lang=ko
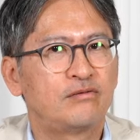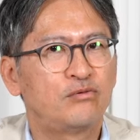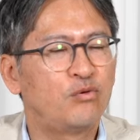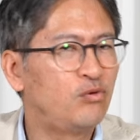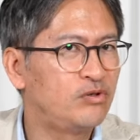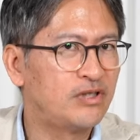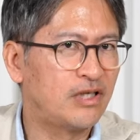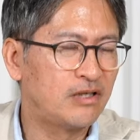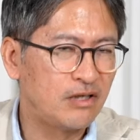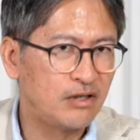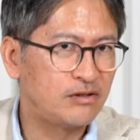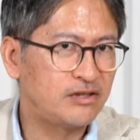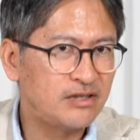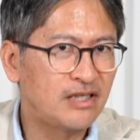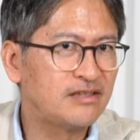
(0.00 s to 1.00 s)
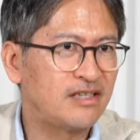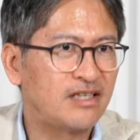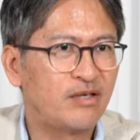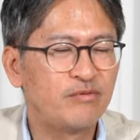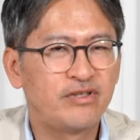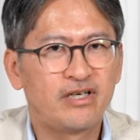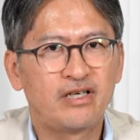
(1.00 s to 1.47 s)
또 혼자 친한
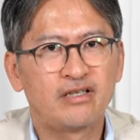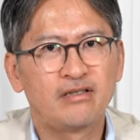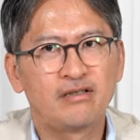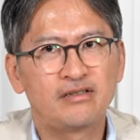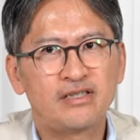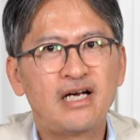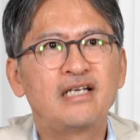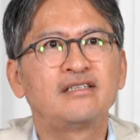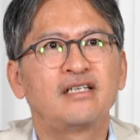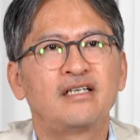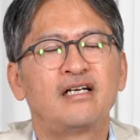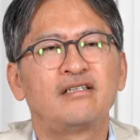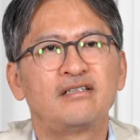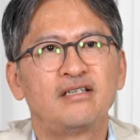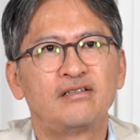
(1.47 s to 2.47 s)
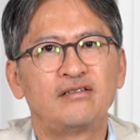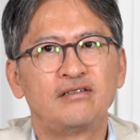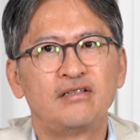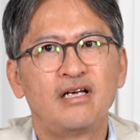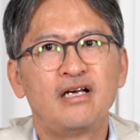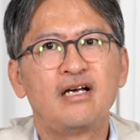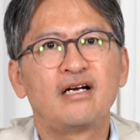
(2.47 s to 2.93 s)
사람이랑 차 한잔 할
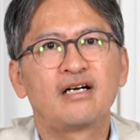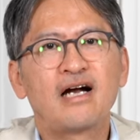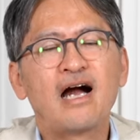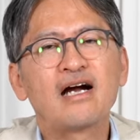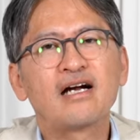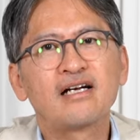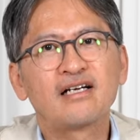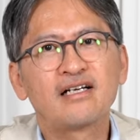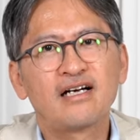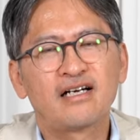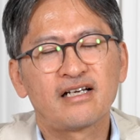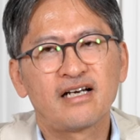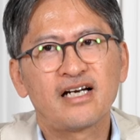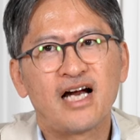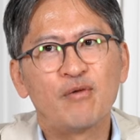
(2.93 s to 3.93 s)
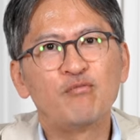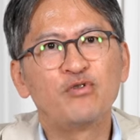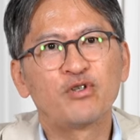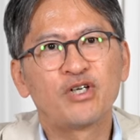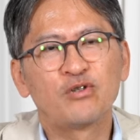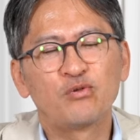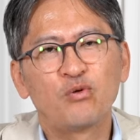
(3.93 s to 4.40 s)
때는 각각의
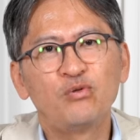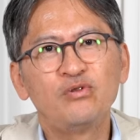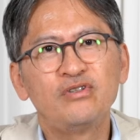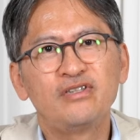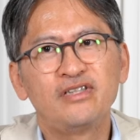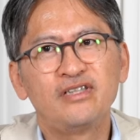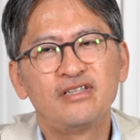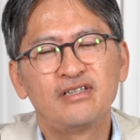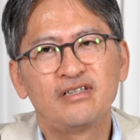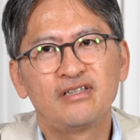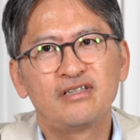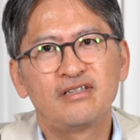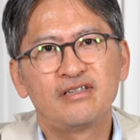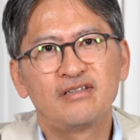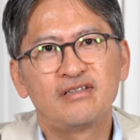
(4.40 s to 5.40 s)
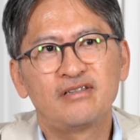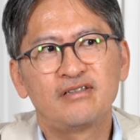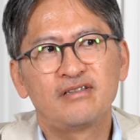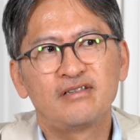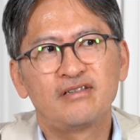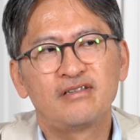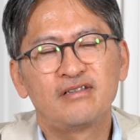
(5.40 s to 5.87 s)
감정의 톤들이
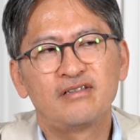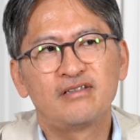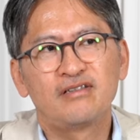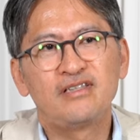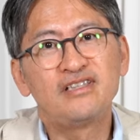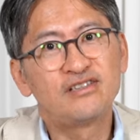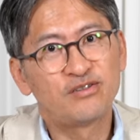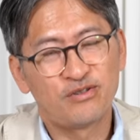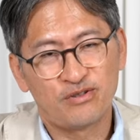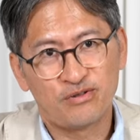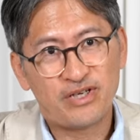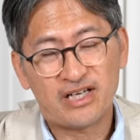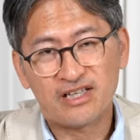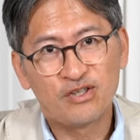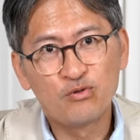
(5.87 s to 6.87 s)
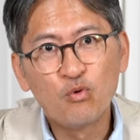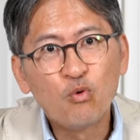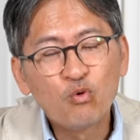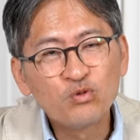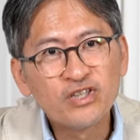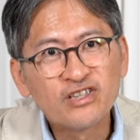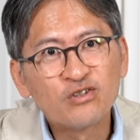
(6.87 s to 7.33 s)
있어요. 약간
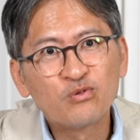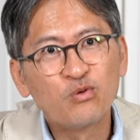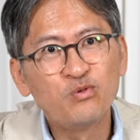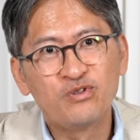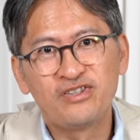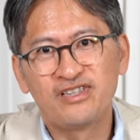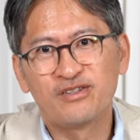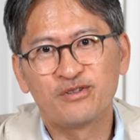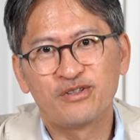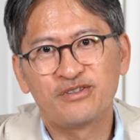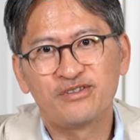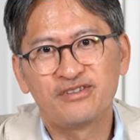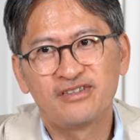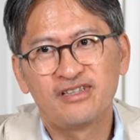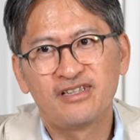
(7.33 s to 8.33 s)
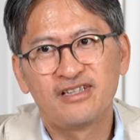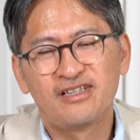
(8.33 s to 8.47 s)
요구되는 톤들이 있거든요.